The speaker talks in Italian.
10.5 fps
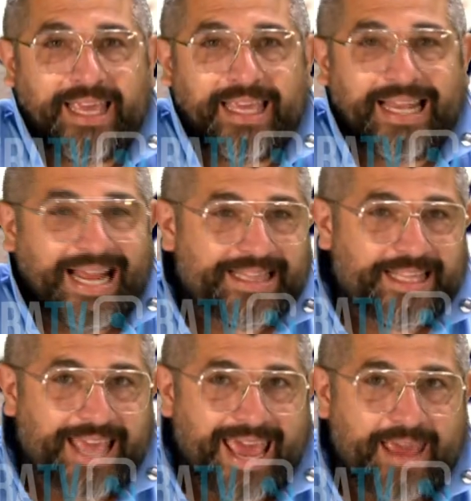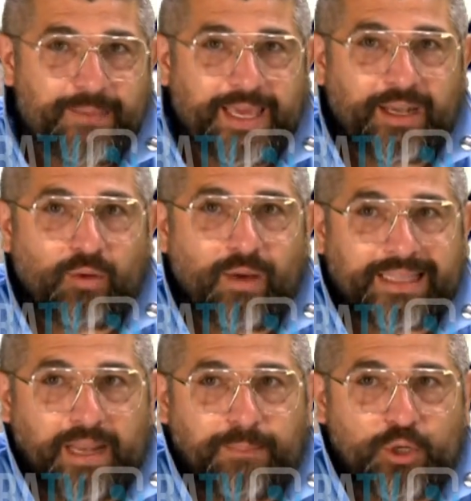i grandi temi che
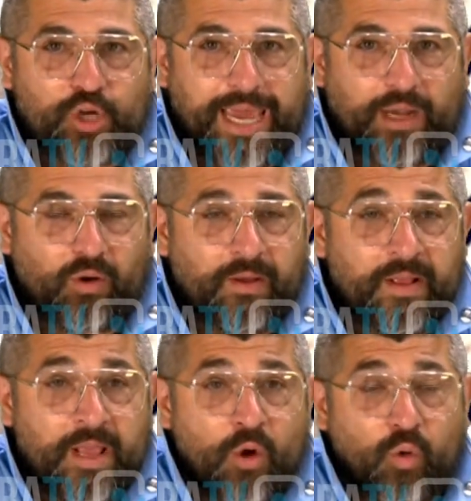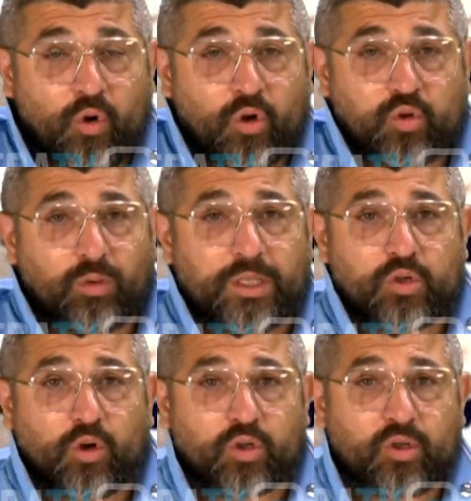riguarda il Piceno, uno sul
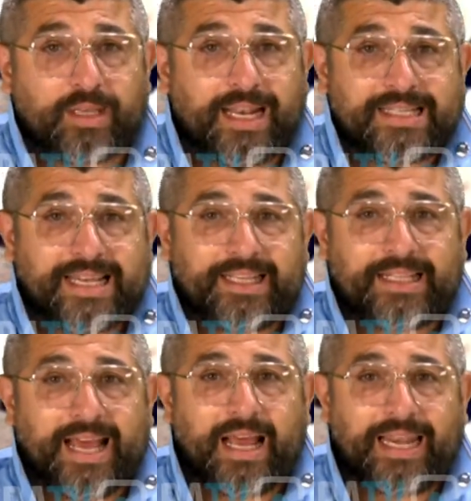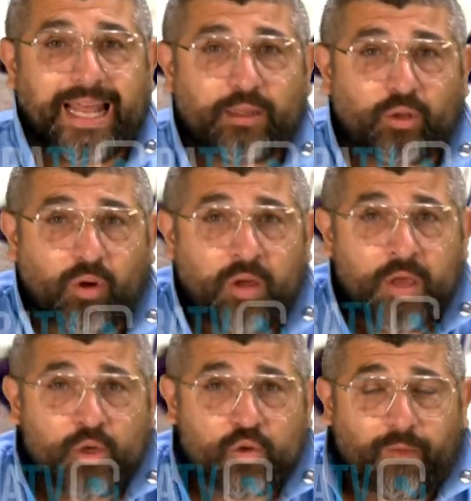discorso della sanità, l'altro
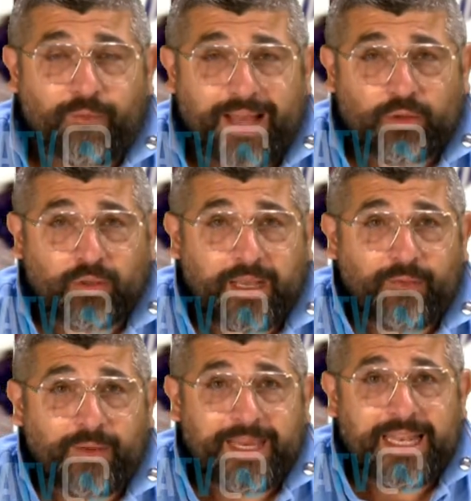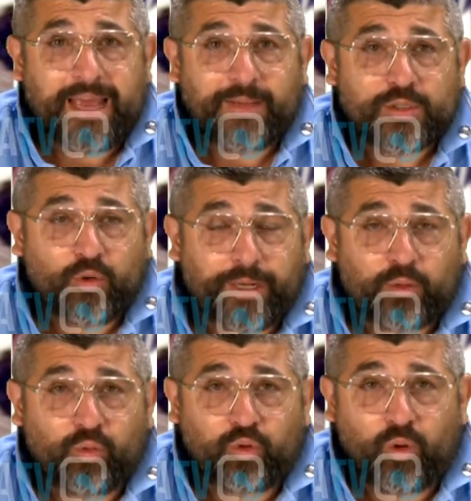sul fatto della famiglia, ma
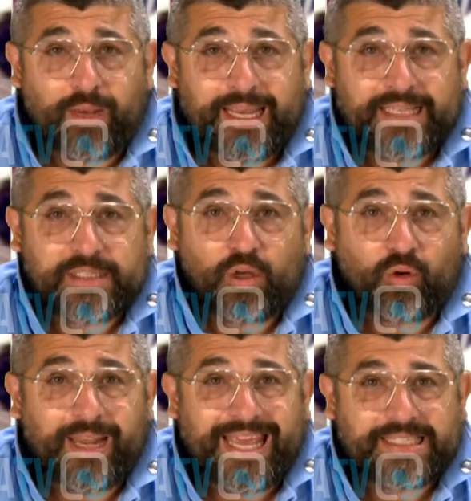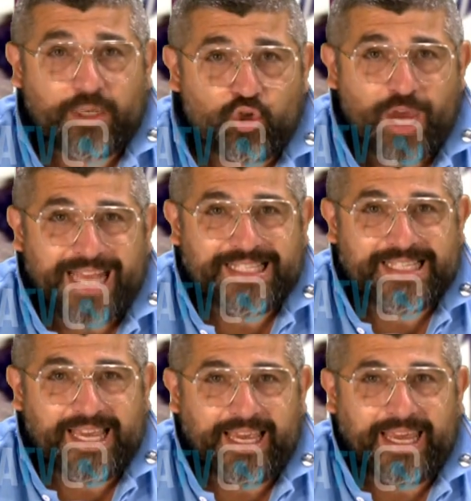soprattutto quelle che sono le
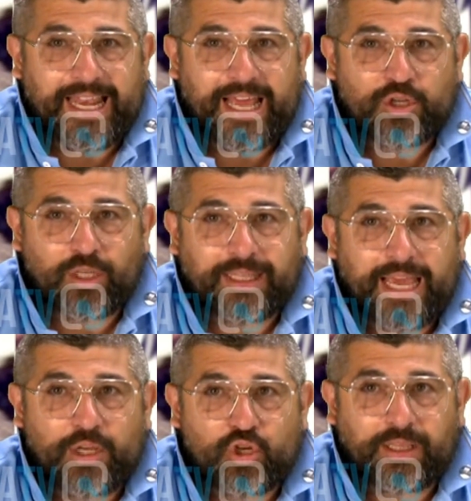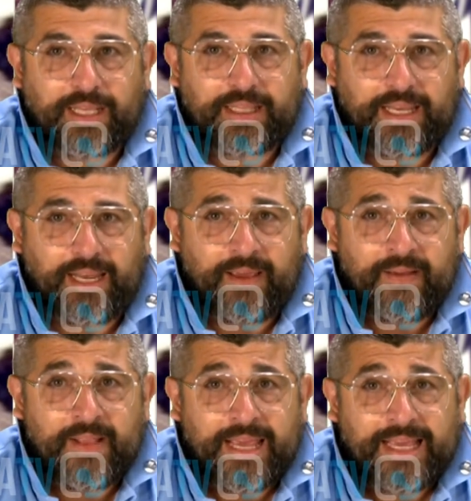esigenze che la città e i cittadini
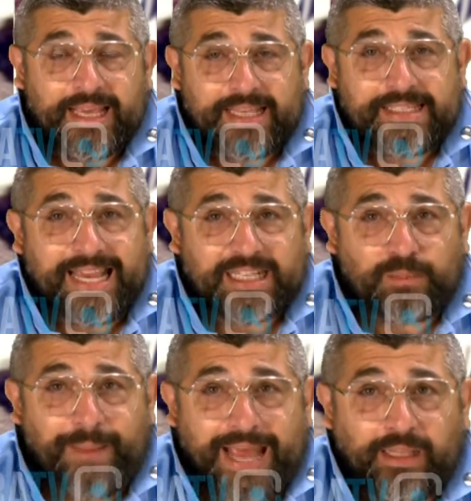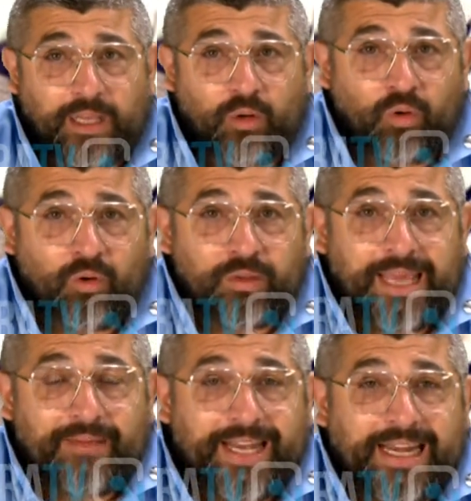eh, si aspettano
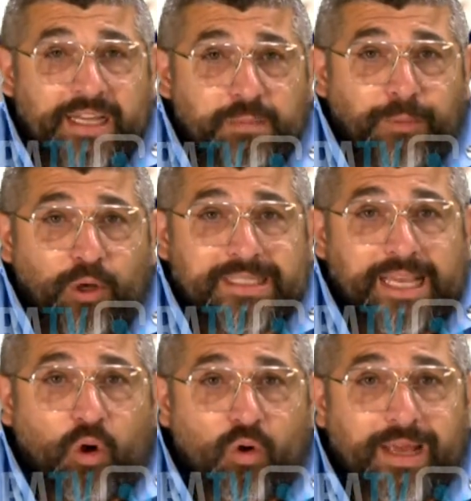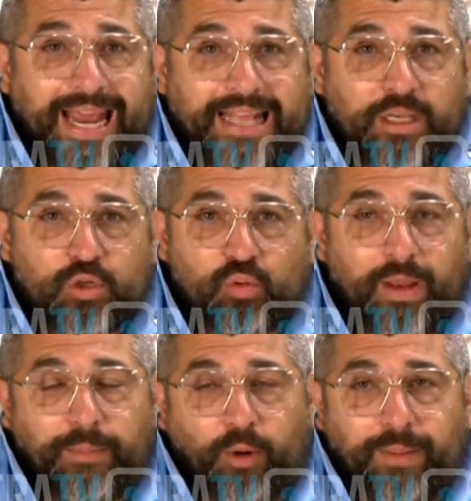di avere risposte concrete
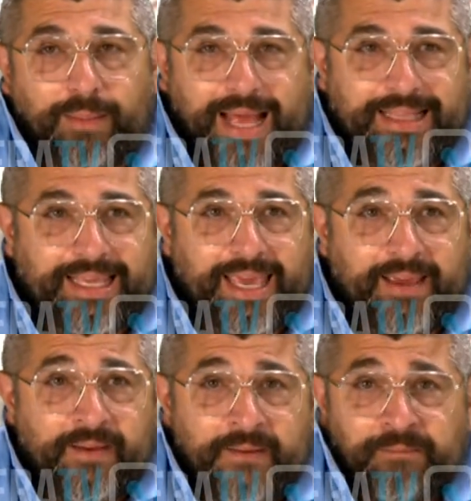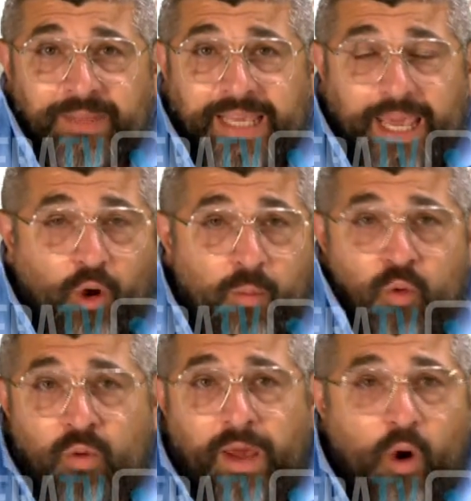sulle problematiche che
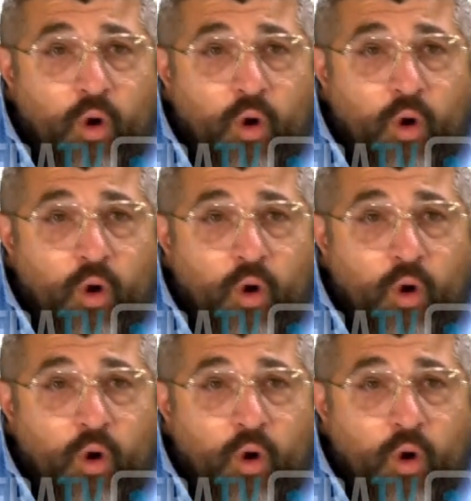comunque